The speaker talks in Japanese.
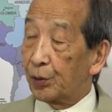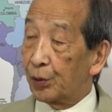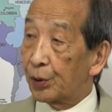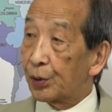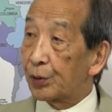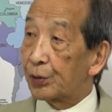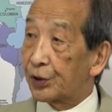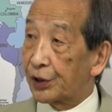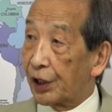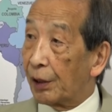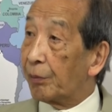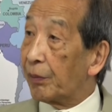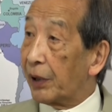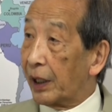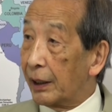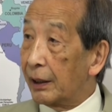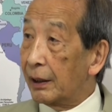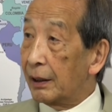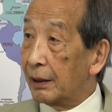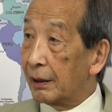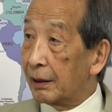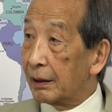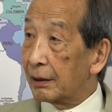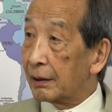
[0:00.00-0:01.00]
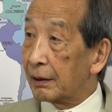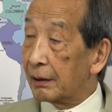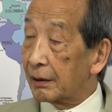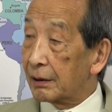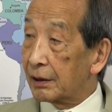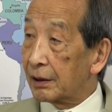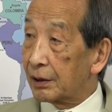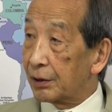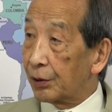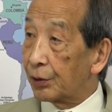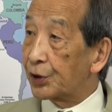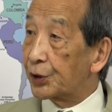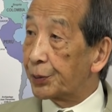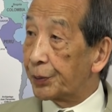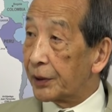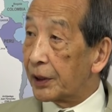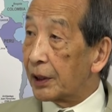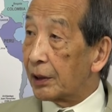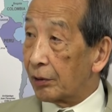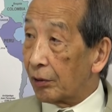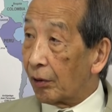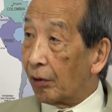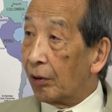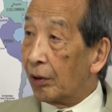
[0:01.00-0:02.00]
能力3倍、うん、
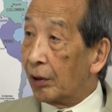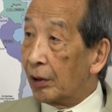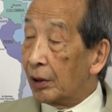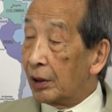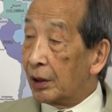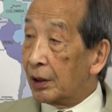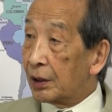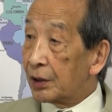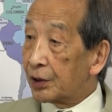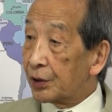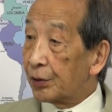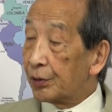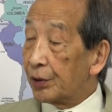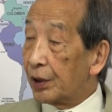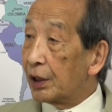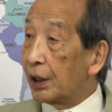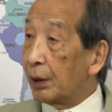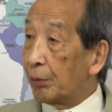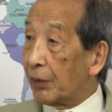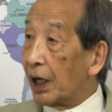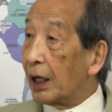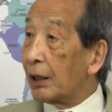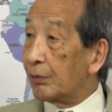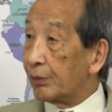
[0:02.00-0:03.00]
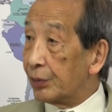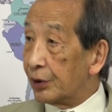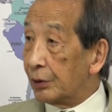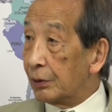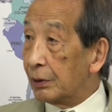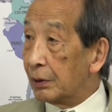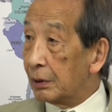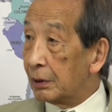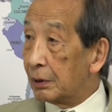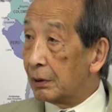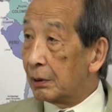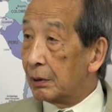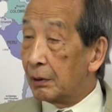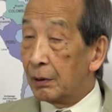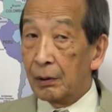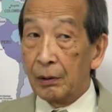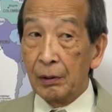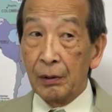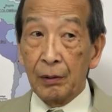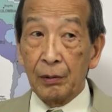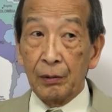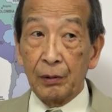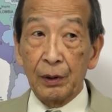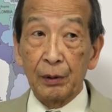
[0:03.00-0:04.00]
オスプレイの、うん、それ値段も半分。うん
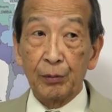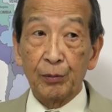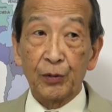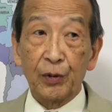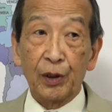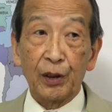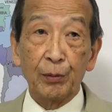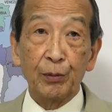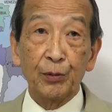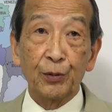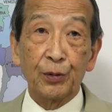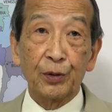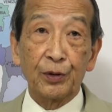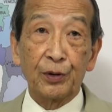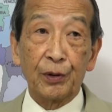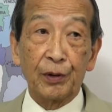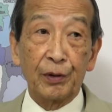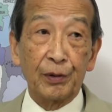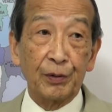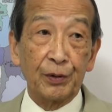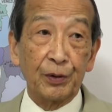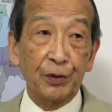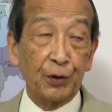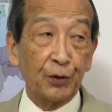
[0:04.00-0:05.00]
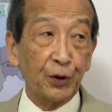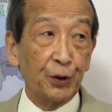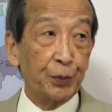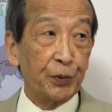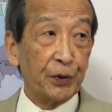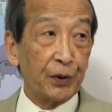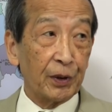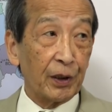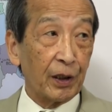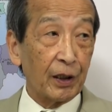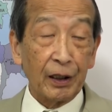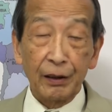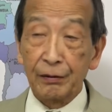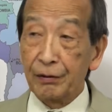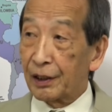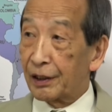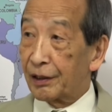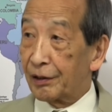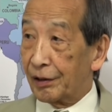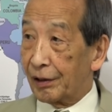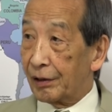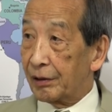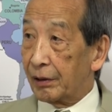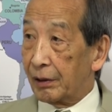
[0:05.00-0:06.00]
なも誰もだオスプレイが買うわ
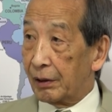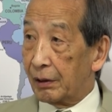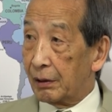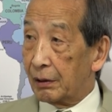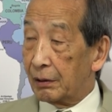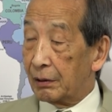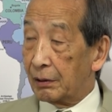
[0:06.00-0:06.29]
けない米